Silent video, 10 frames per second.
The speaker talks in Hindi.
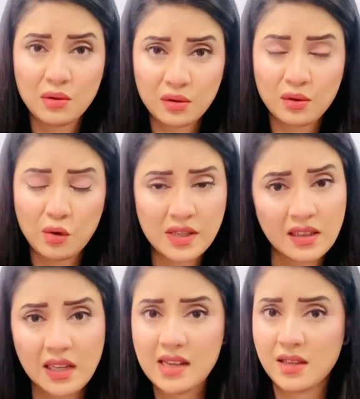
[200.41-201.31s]
उसको
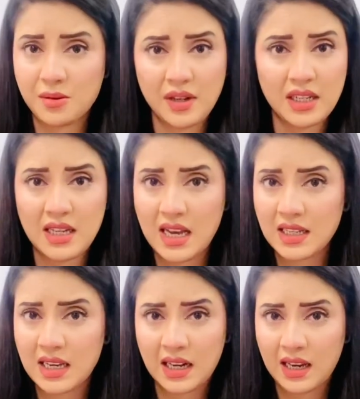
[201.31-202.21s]
इसी तरह से ट्रीट किया
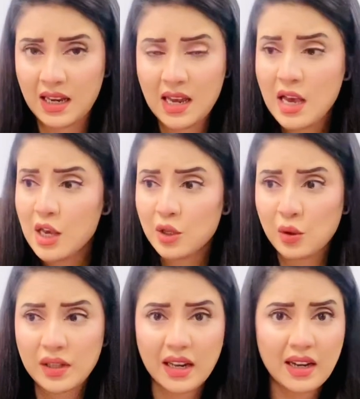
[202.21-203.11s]
जा रहा है
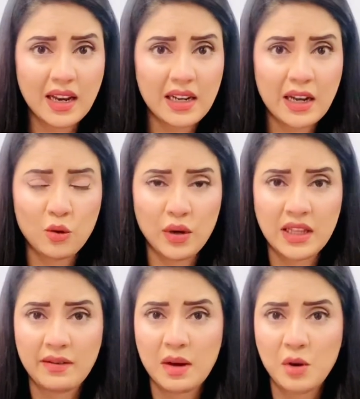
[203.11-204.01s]
सुन करने के लिए कोई
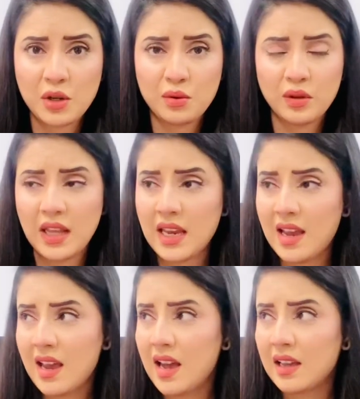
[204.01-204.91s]
दवा मौजूद नहीं
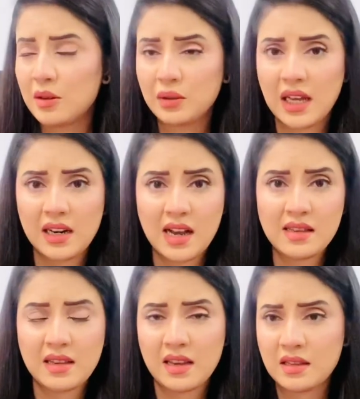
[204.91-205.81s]
है अगर खुदा न
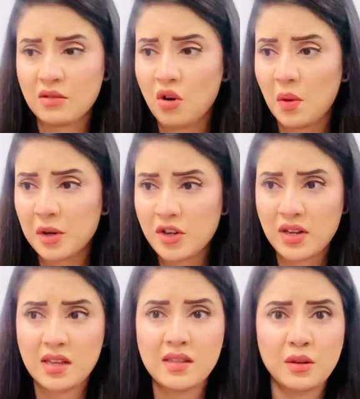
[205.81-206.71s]
खास्ता किसी को
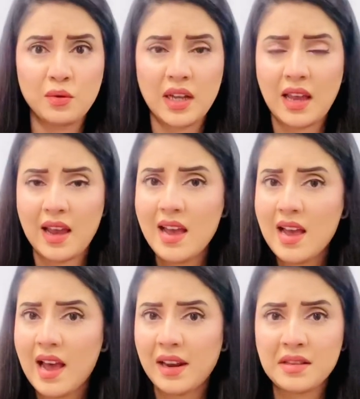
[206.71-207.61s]
ऑपरेशन की ज़रूरत है
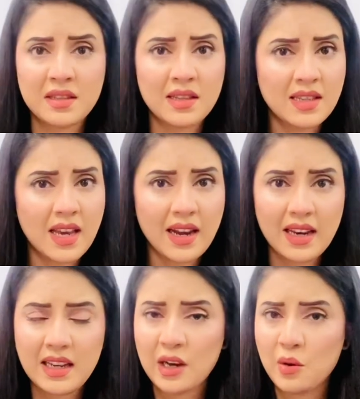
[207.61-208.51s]
एनस्थीजिया
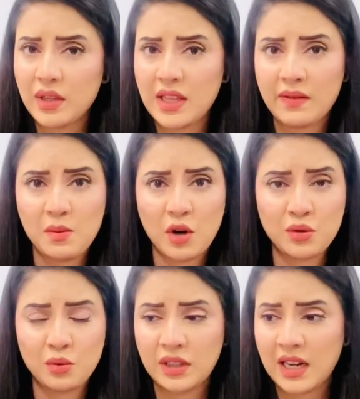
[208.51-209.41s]
के लिए कोई दवा
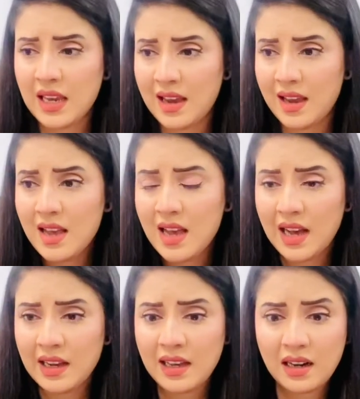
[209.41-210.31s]
मौजूद नहीं है
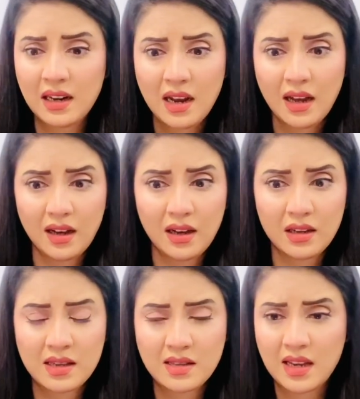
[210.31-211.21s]
अगर आ,
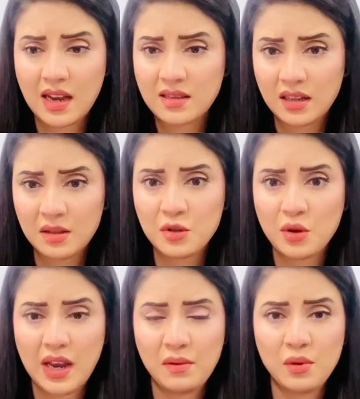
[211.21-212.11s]
किसी का ज़ख्म
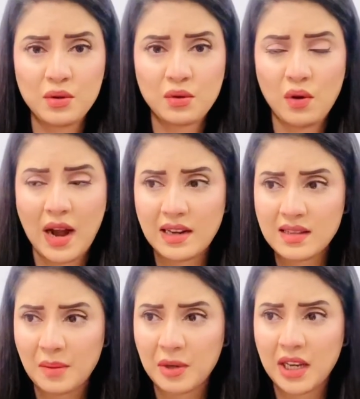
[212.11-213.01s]
जो है वो उसको
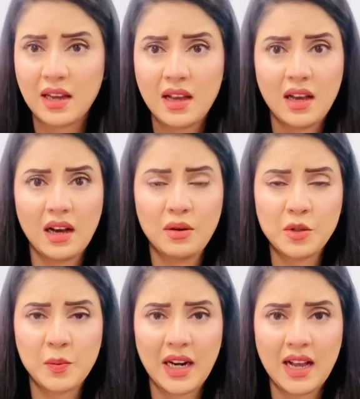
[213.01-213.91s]
एंटीसेप्टिक
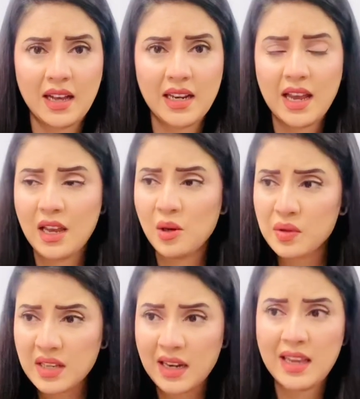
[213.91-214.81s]
उस पर लगाना है
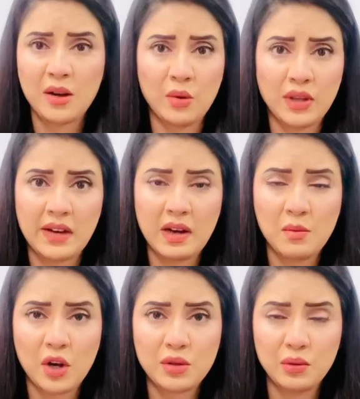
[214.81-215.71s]
उसके लिए कोई दवा
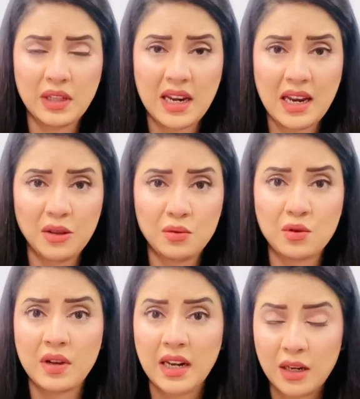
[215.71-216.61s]
मौजूद नहीं है तो
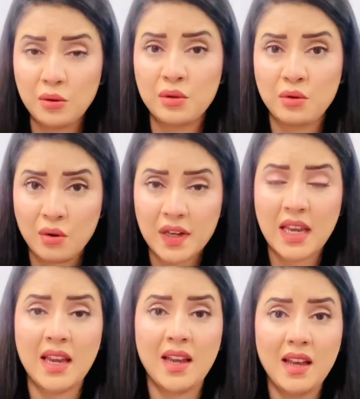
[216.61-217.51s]
जो घरेलू टोट
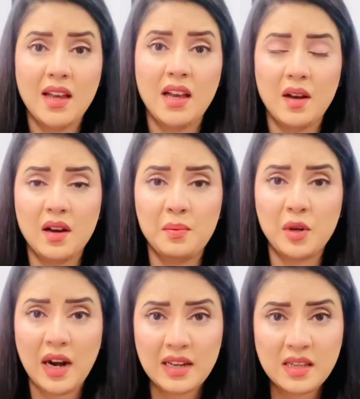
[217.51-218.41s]
के
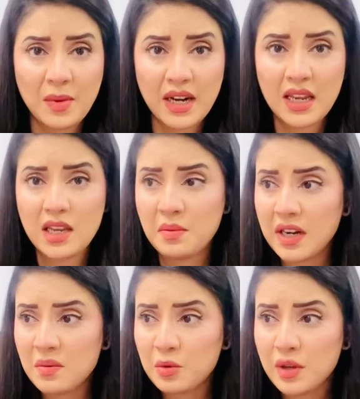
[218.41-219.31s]
पुराने ज़माने की
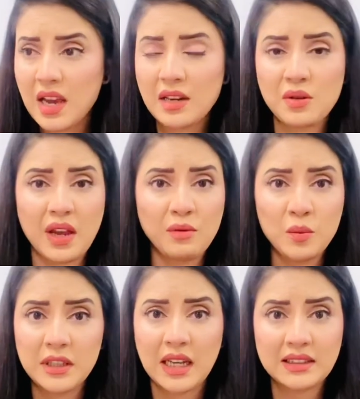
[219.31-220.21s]
बड़ी बूढ़ियाँ जो हैं वो
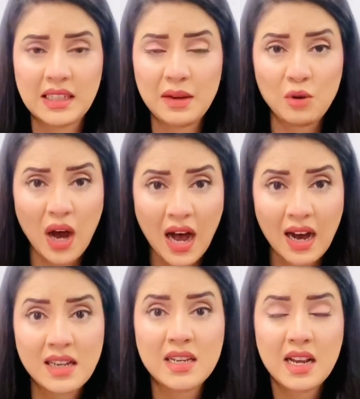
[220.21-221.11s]
बताती हैं वो
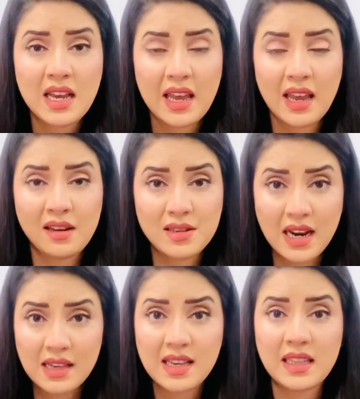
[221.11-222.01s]
आज एक
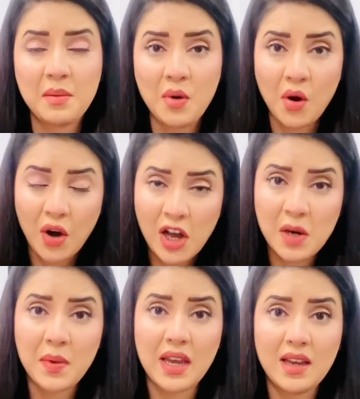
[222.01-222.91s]
जंग ज्यादा
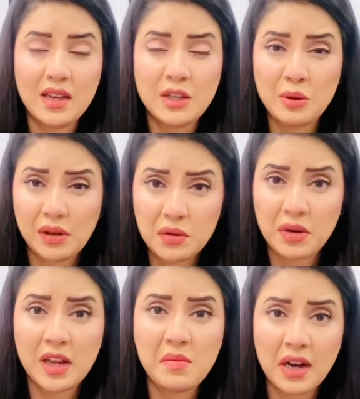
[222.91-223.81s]
माहौल में छोटे
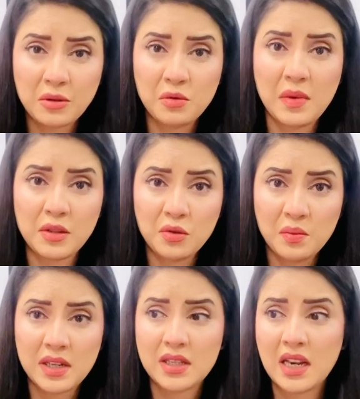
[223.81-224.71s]
छोटे मासूम
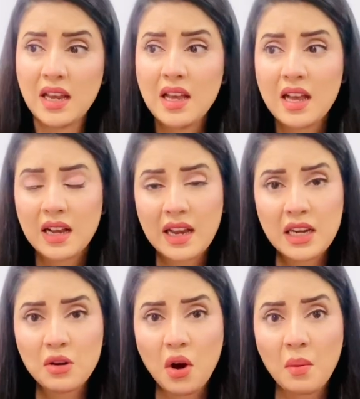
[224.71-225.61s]
मासूम बच्चे
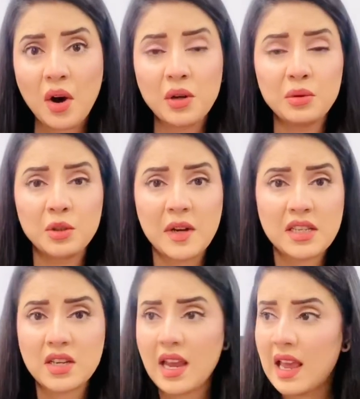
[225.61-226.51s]
कहीं नौ मौलूद
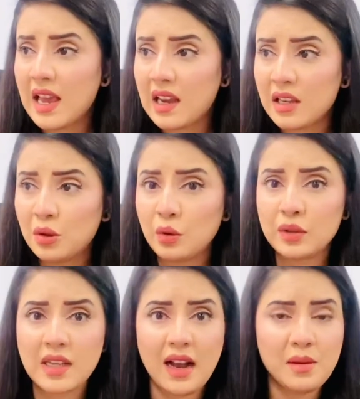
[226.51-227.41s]
बच्चे हैं कहीं
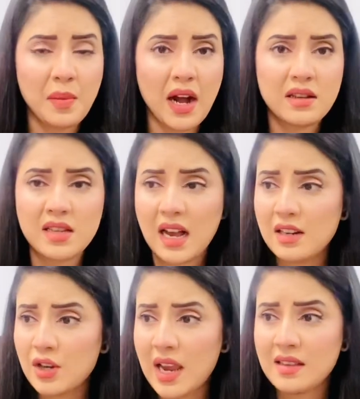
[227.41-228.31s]
दो साल पाँच
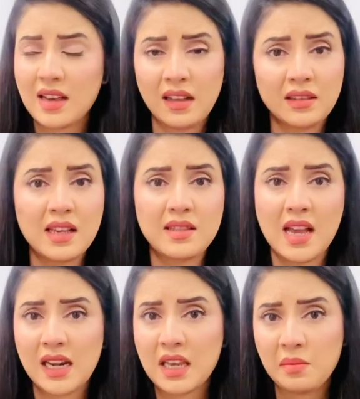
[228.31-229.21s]
साल छः साल दस
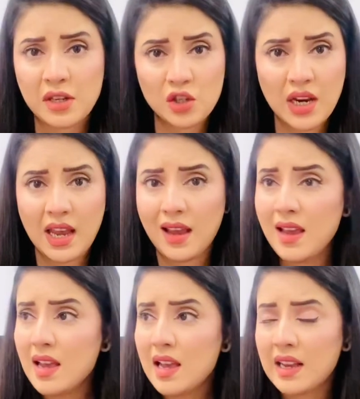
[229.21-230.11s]
साल के बच्चे
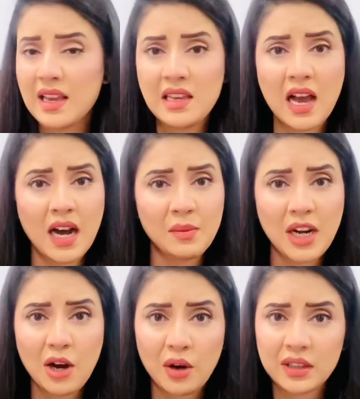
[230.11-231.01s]
हैं कहीं
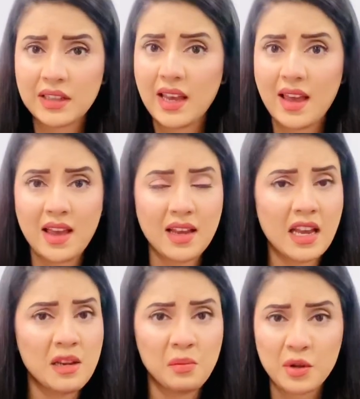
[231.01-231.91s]
हामला औरतें हैं
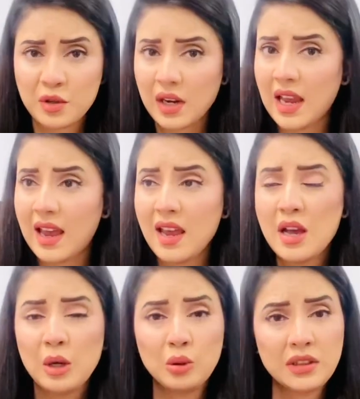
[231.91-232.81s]
कहीं बुज़ुर्ग
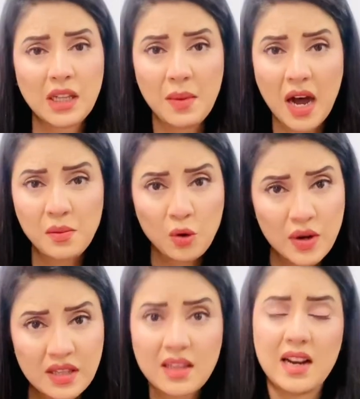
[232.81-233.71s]
हैं उन तमाम
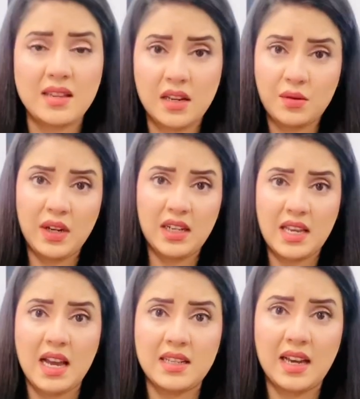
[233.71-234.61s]
को इस तरह से ट्रीट
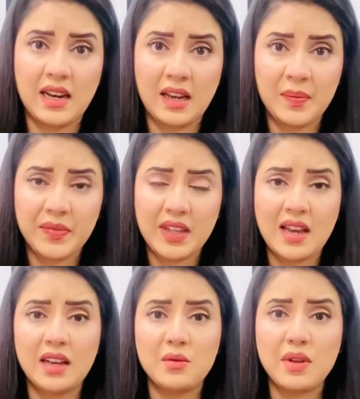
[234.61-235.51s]
किया जा रहा है
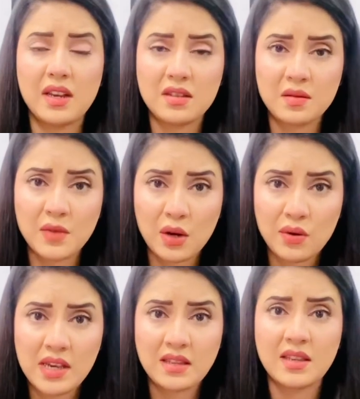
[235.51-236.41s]
कि अगर उनके जिस्म का
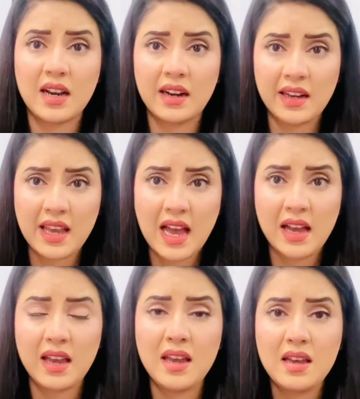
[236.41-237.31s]
कोई हिस्सा कट गया
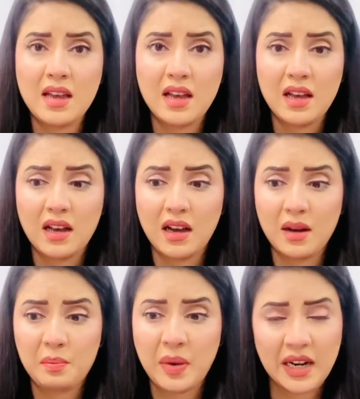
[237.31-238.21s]
है
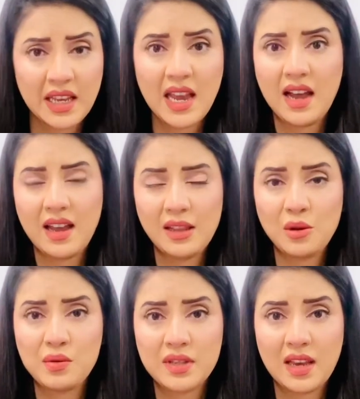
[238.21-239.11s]
फट गया है
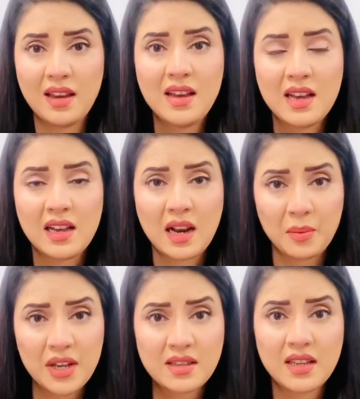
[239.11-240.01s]
तो उसे
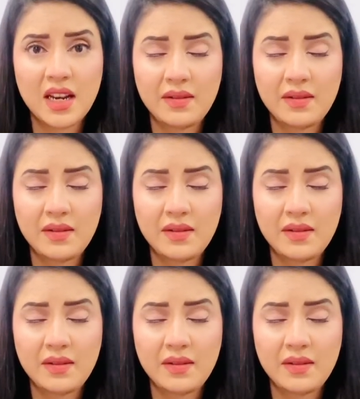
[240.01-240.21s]
कपड़े सीने